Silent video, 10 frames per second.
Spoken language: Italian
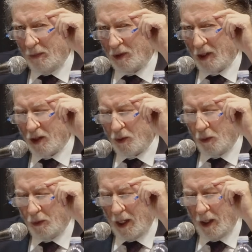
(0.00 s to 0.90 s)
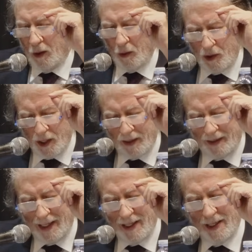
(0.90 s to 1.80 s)
di poter escludere con
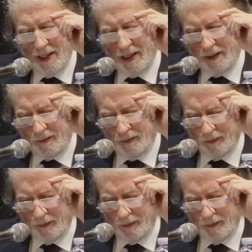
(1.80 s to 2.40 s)
certezza